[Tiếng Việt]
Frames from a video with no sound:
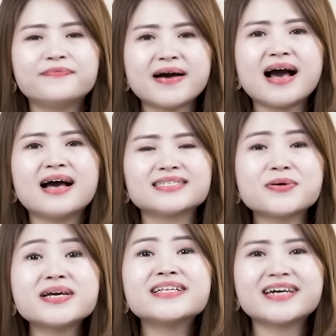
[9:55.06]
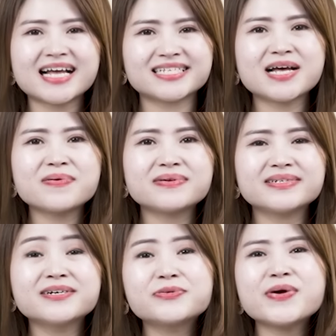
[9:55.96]
và sau khi thực hành xong
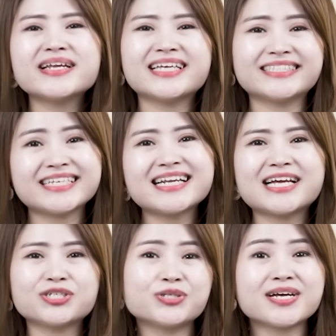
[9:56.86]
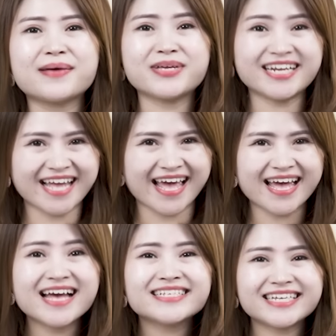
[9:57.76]
đừng quên nhắn tin lại cho tôi cảm nhận nhé
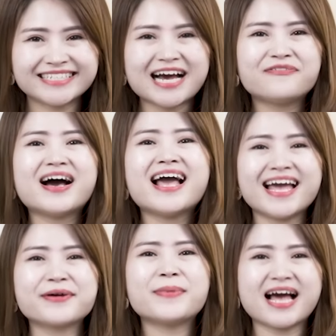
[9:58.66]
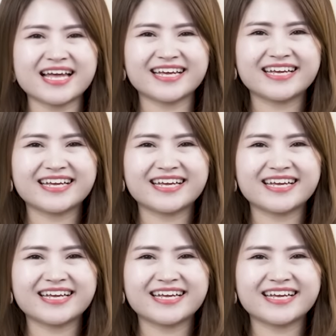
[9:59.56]
xin chào và hẹn gặp lại